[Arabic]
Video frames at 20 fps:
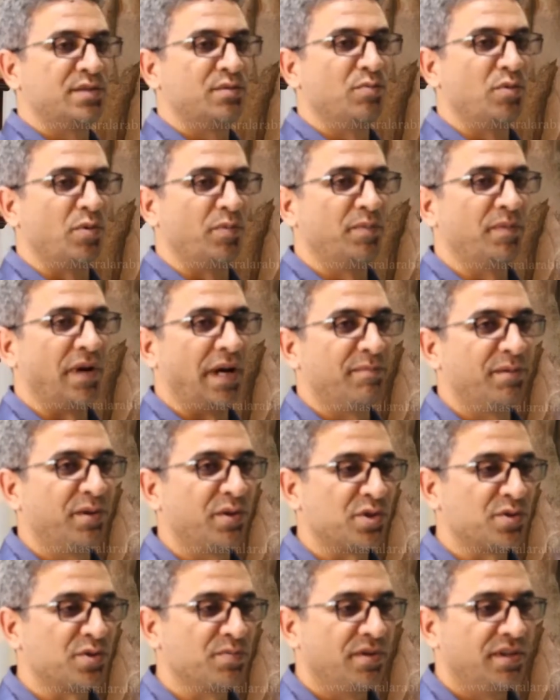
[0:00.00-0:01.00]
شيخ مؤمن
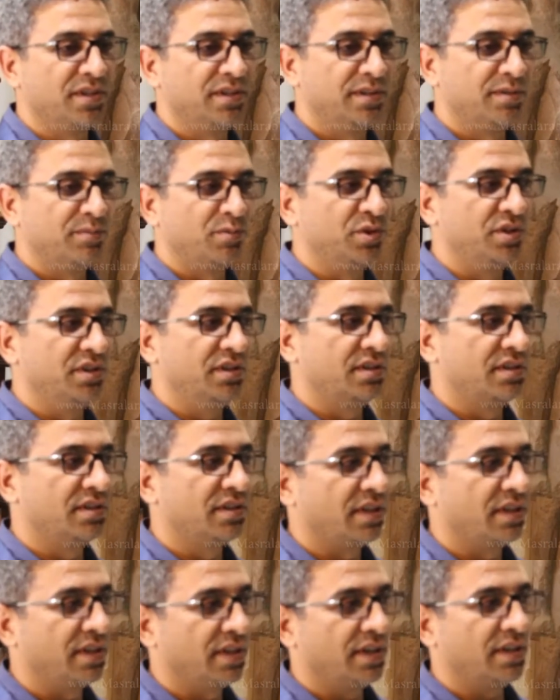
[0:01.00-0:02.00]
محمد عثمان
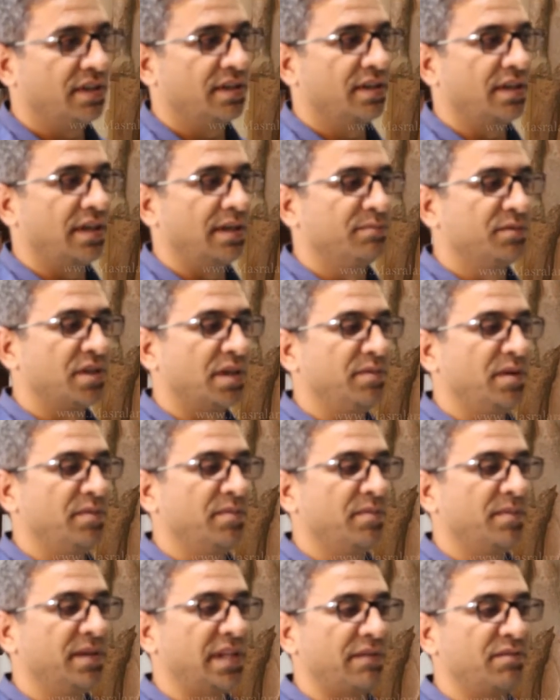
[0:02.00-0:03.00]
مدير آه، عام
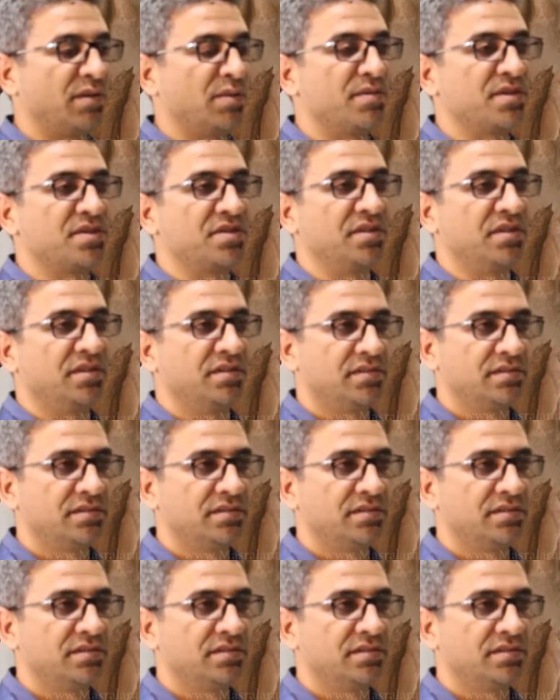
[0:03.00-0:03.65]
ترميم المتحف المصري